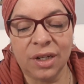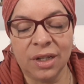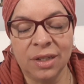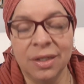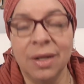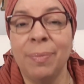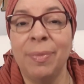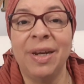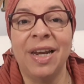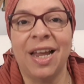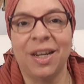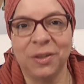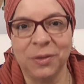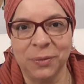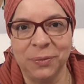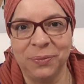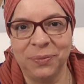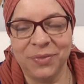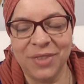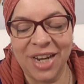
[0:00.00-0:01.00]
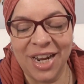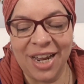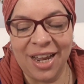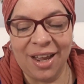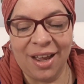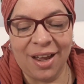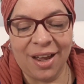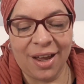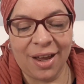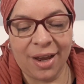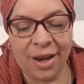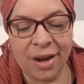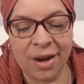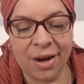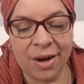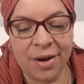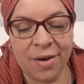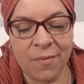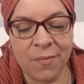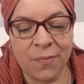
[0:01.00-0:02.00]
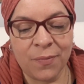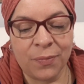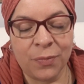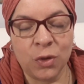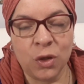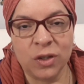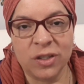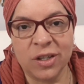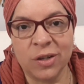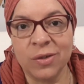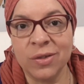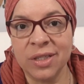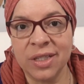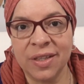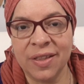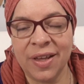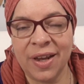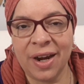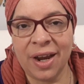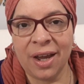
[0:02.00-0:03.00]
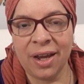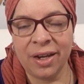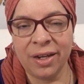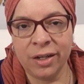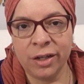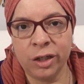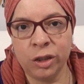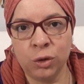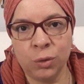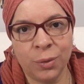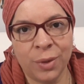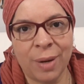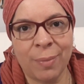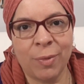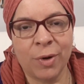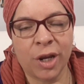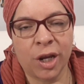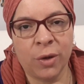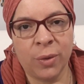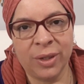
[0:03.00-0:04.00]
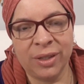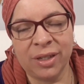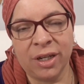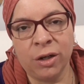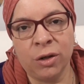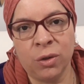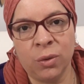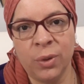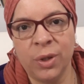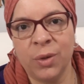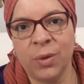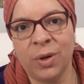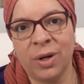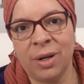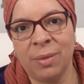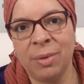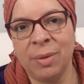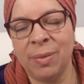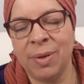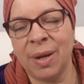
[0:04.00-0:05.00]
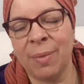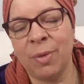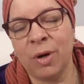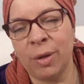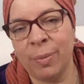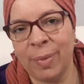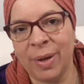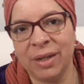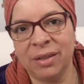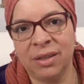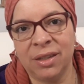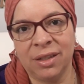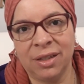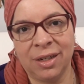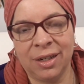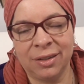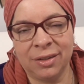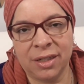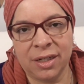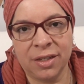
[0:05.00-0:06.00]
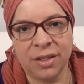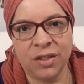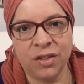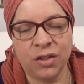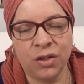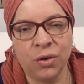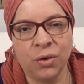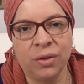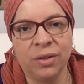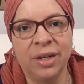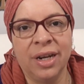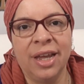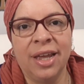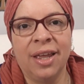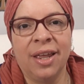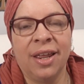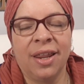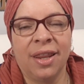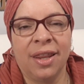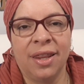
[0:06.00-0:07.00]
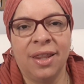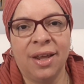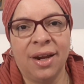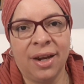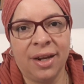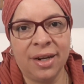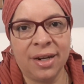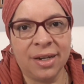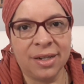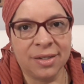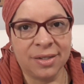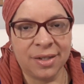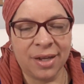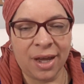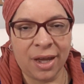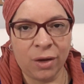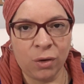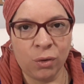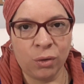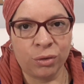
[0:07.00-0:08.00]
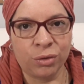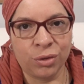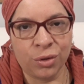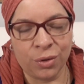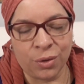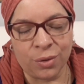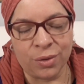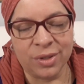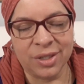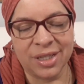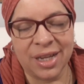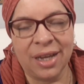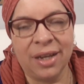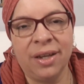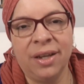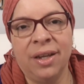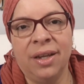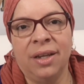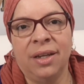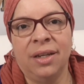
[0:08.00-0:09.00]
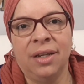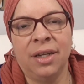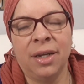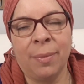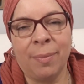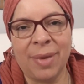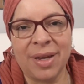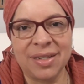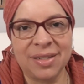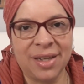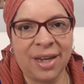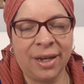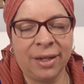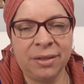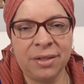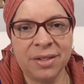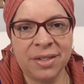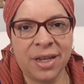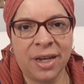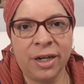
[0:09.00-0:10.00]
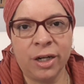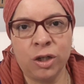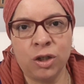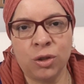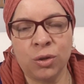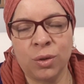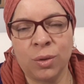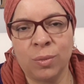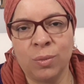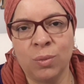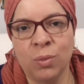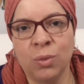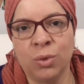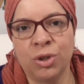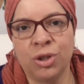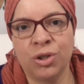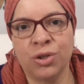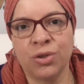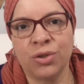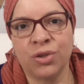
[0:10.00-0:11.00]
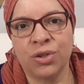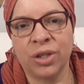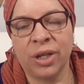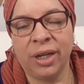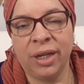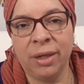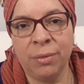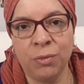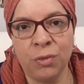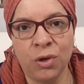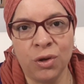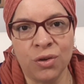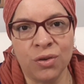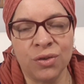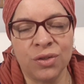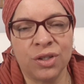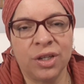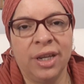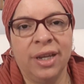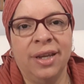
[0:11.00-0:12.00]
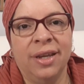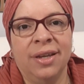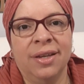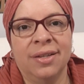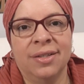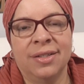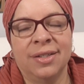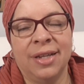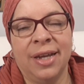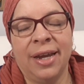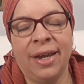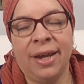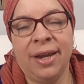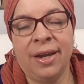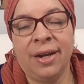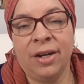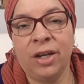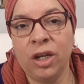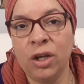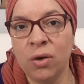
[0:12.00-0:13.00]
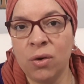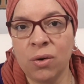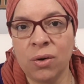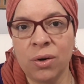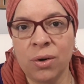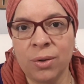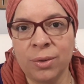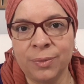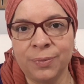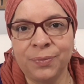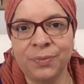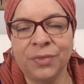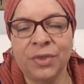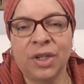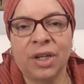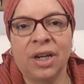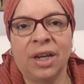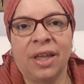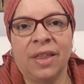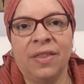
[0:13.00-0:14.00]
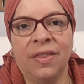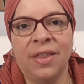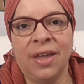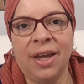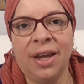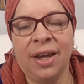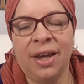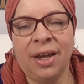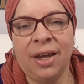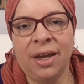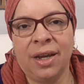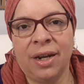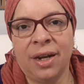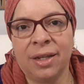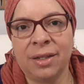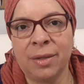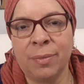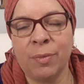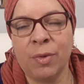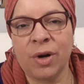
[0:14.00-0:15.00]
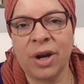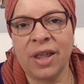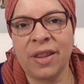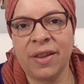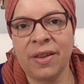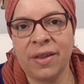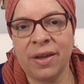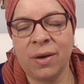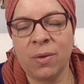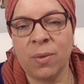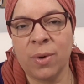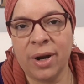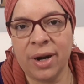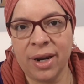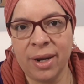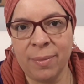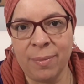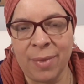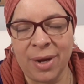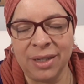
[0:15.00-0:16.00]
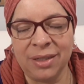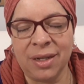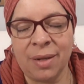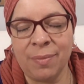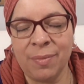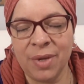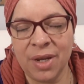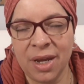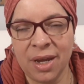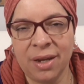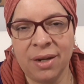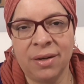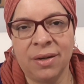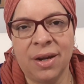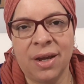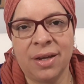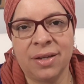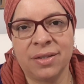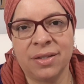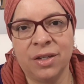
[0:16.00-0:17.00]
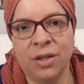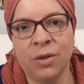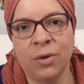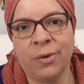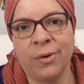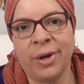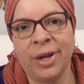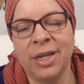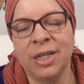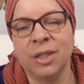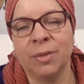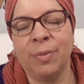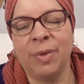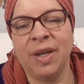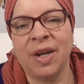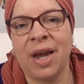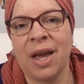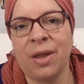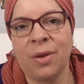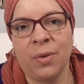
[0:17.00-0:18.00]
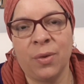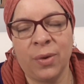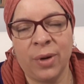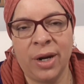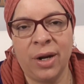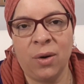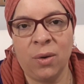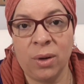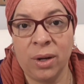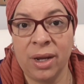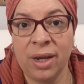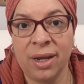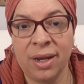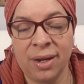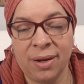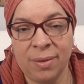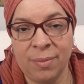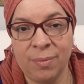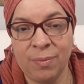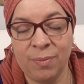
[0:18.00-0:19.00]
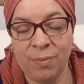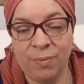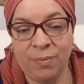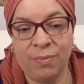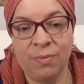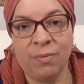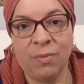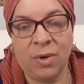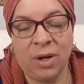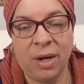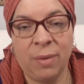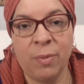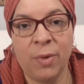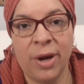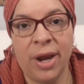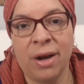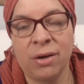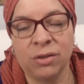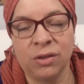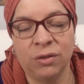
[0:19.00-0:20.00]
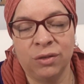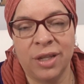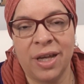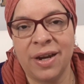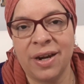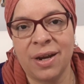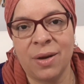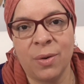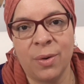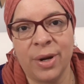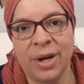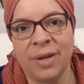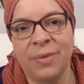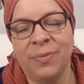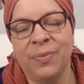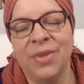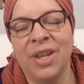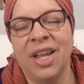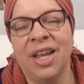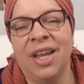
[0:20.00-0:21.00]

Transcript: De Pilato. Em, no se considera escritura porque no está incluido en la Biblia, pero es parte de la tradición de la Iglesia Ortodoxa y en base a este se han hecho muchos himnos el icono de la temporada de Cuaresma también ha sido inspirado en lo que les voy a contar ahora.